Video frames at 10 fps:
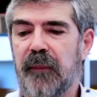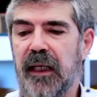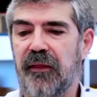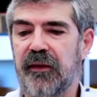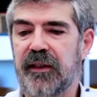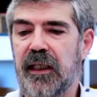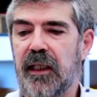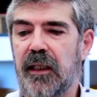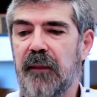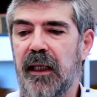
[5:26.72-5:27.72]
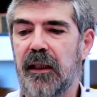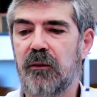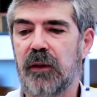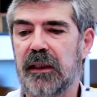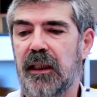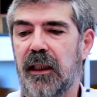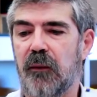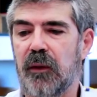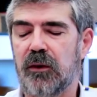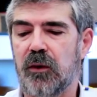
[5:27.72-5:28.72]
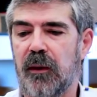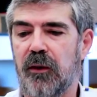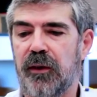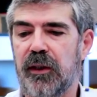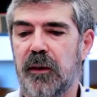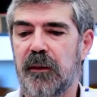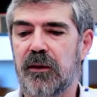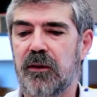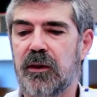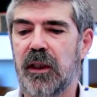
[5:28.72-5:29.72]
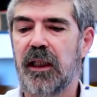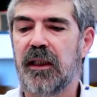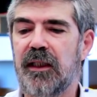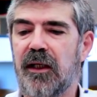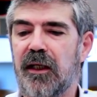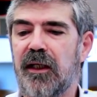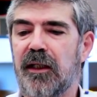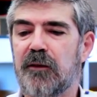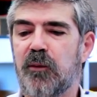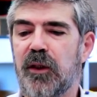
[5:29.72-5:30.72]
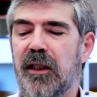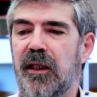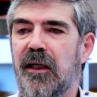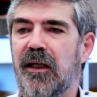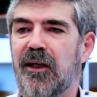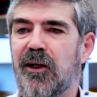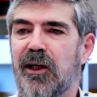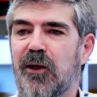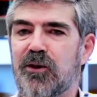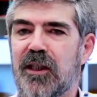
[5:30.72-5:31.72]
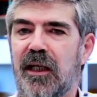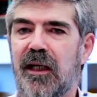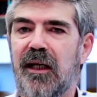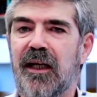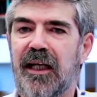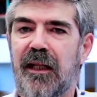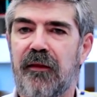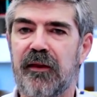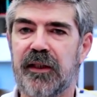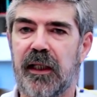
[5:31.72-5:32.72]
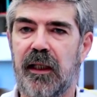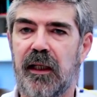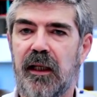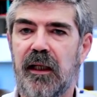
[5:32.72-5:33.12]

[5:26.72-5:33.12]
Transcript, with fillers: para centrar la imagen, una tira de 4,2 centímetros y ahora ya después de recoserla queda centrada.